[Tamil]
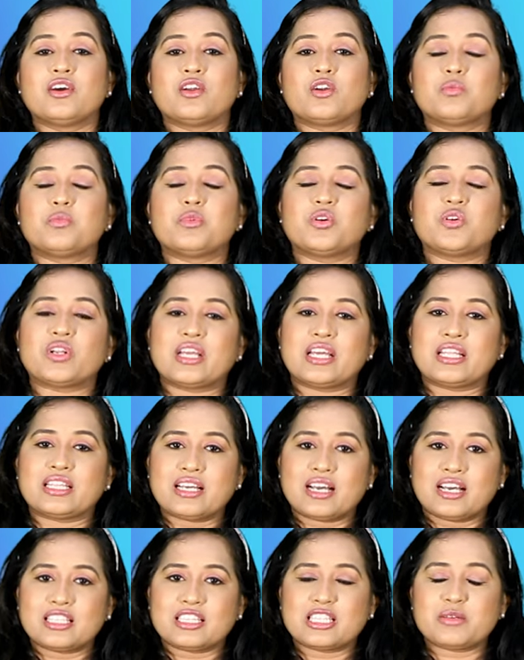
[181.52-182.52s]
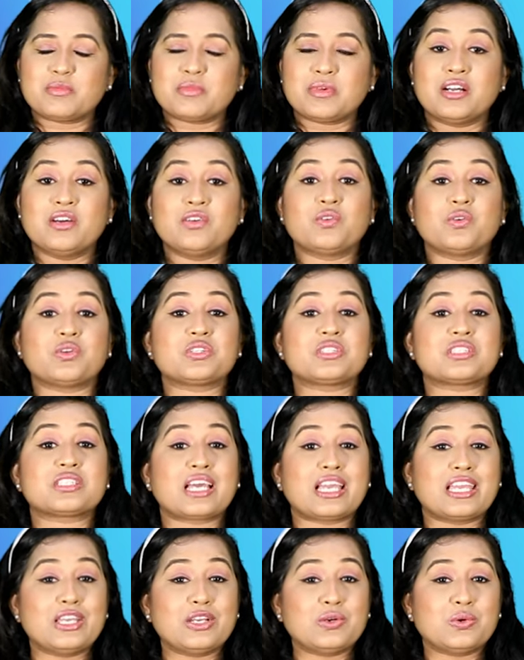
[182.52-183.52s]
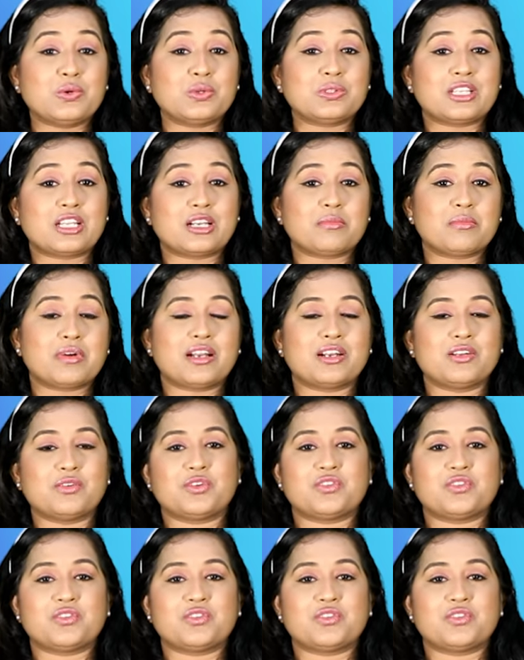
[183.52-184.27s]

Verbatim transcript: ரொம்ப ஒரு யதார்த்தமாக ஒரு சைக்கோத்தனமான